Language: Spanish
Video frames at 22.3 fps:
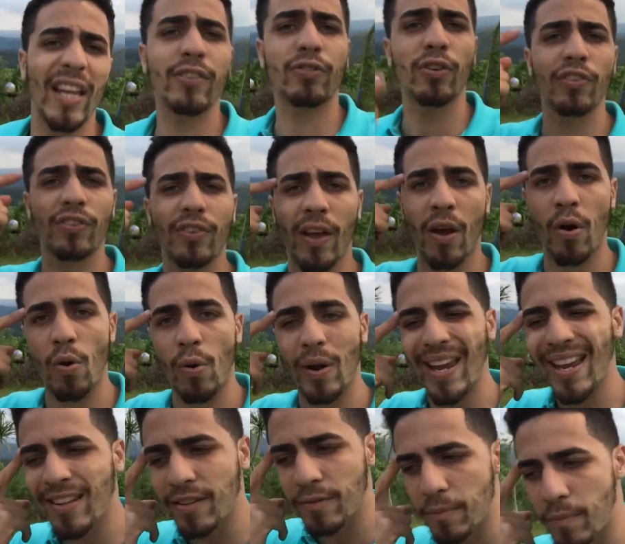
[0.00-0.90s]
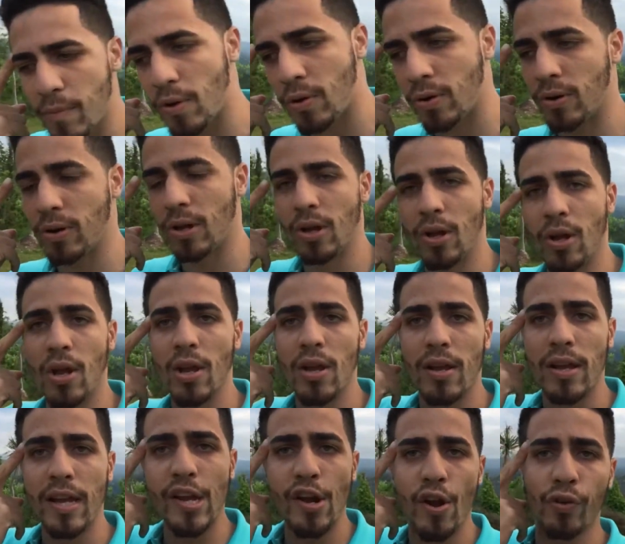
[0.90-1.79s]
Eso es egoísmo.
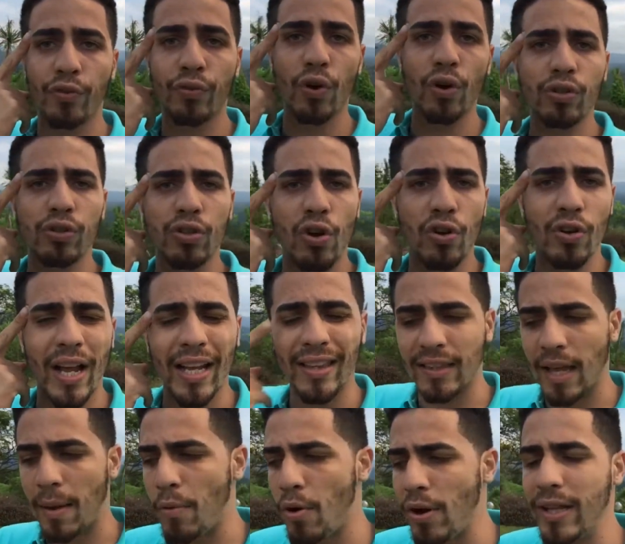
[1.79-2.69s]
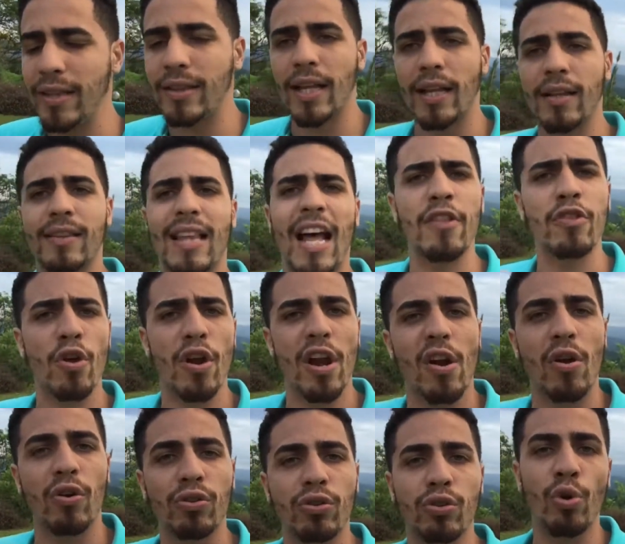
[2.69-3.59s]
Y nosotros que estamos intentando
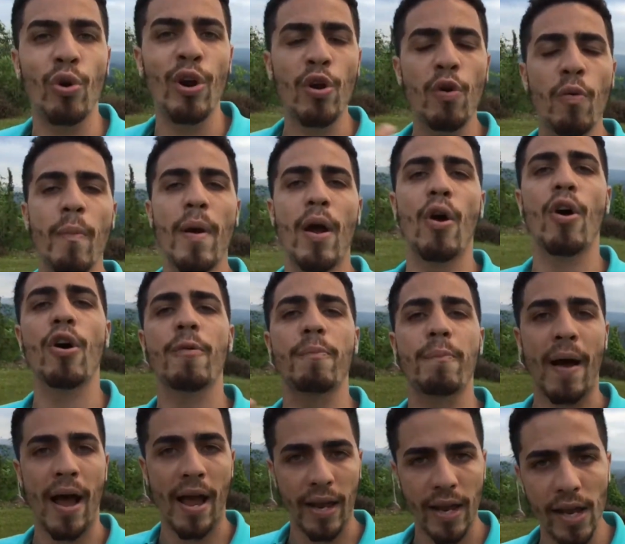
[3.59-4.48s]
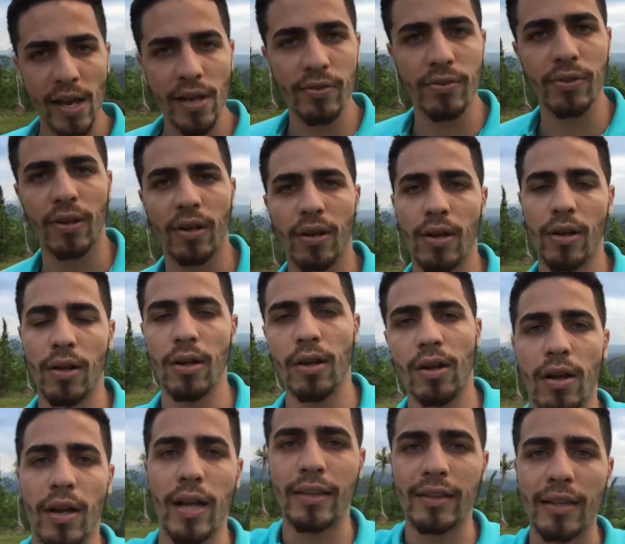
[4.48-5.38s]
reconstruir un mejor país,
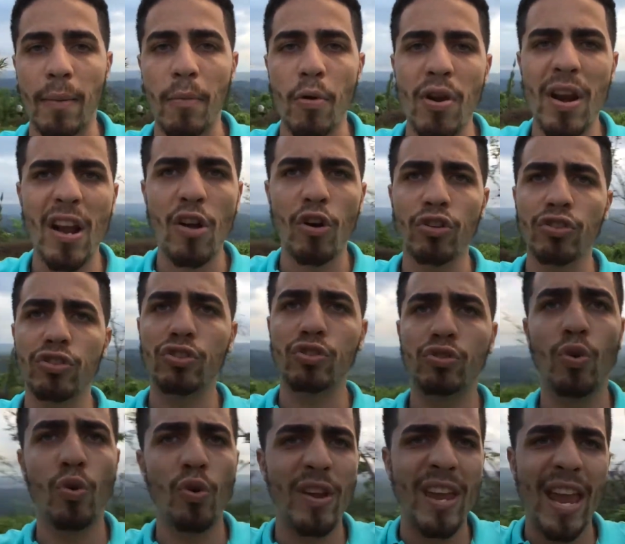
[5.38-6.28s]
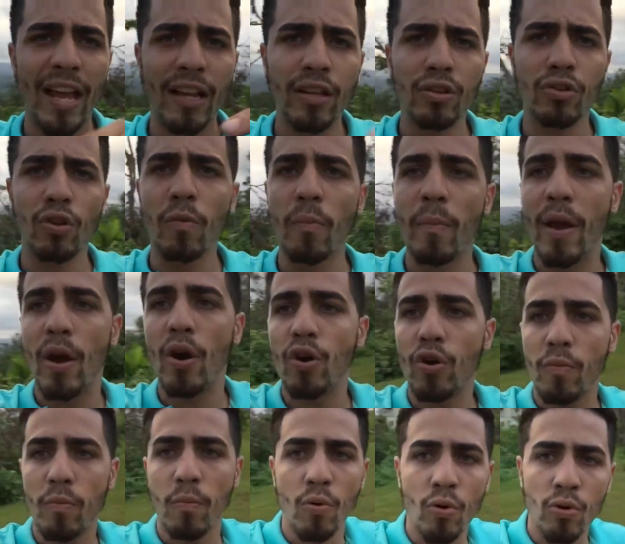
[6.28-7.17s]
que estamos reconstruyendo un
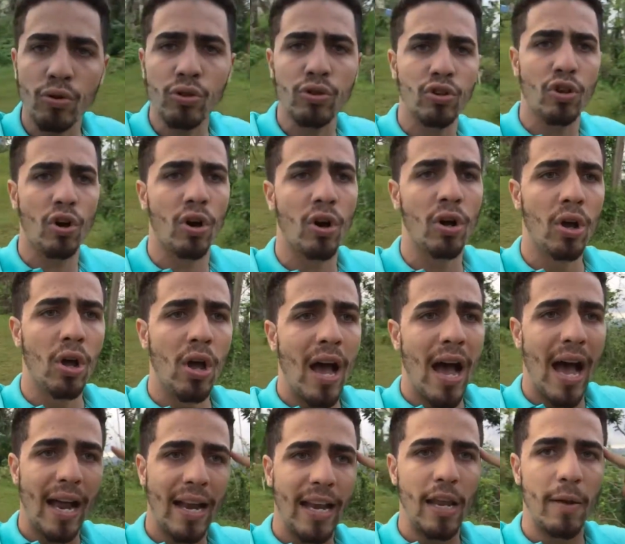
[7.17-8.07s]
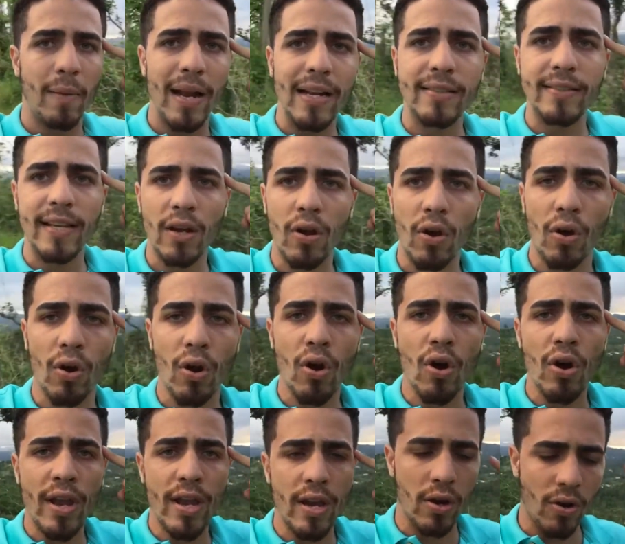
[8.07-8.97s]
mejor mundo a nivel
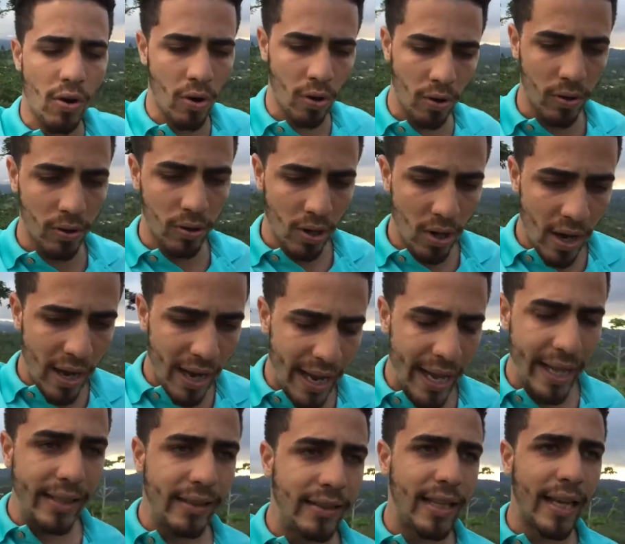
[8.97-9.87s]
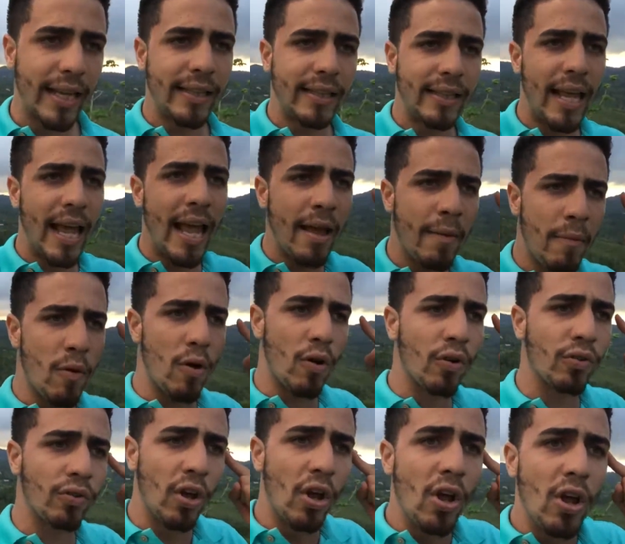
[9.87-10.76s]
psicológico,
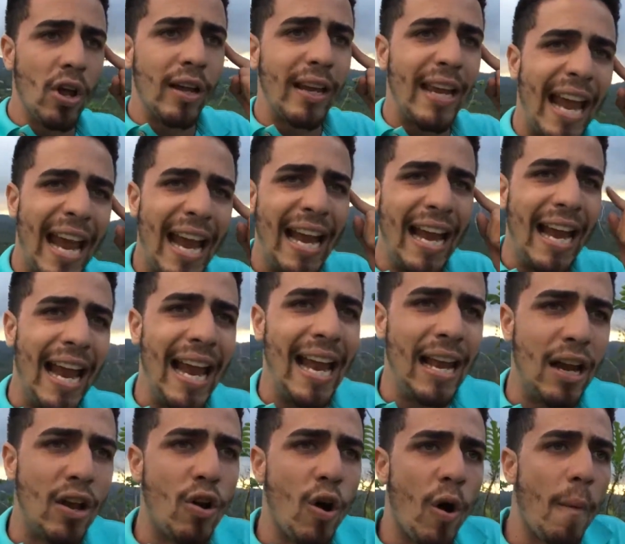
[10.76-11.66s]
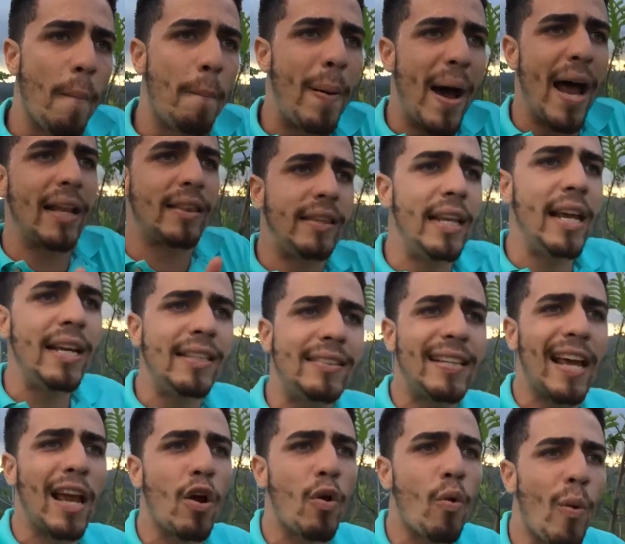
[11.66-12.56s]
entendemos que en el compartir
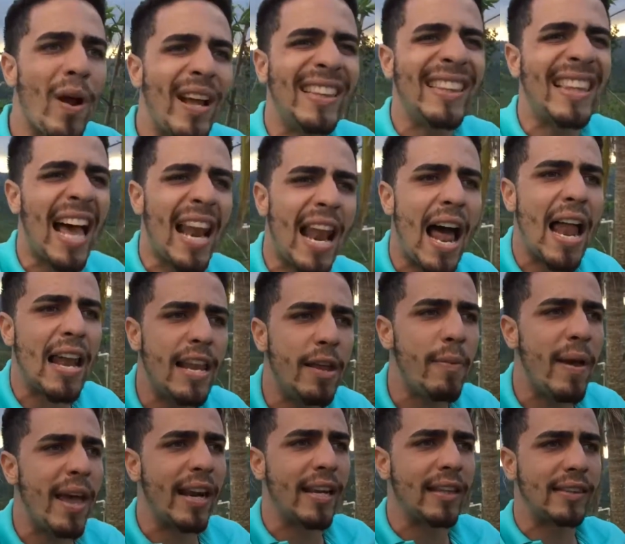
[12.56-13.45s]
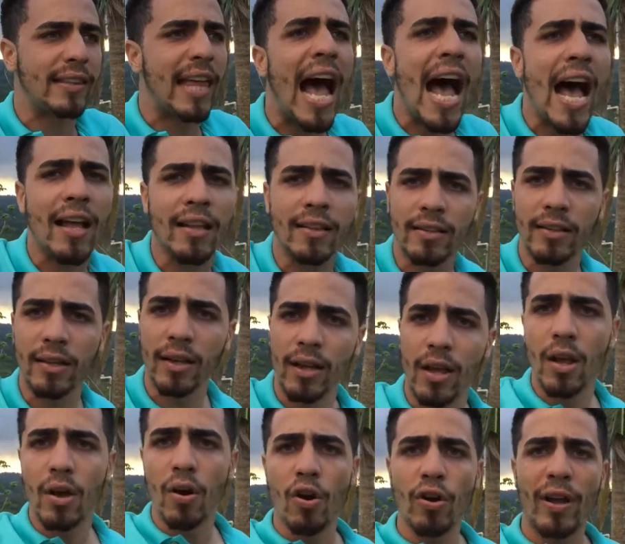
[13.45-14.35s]
se encuentra la libertad.
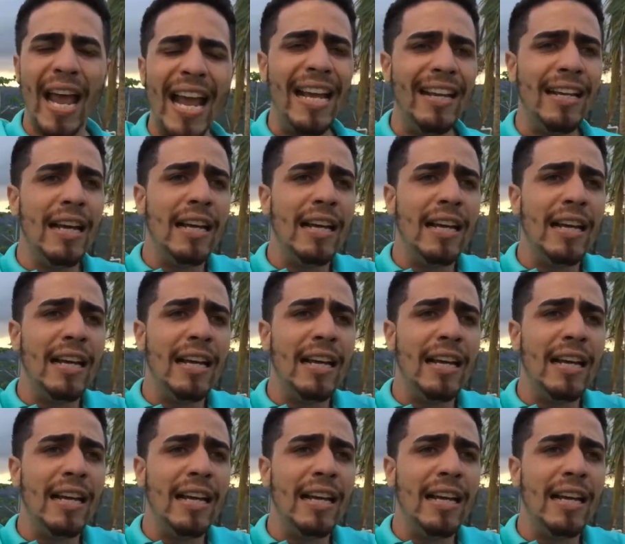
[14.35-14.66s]
¿Ok?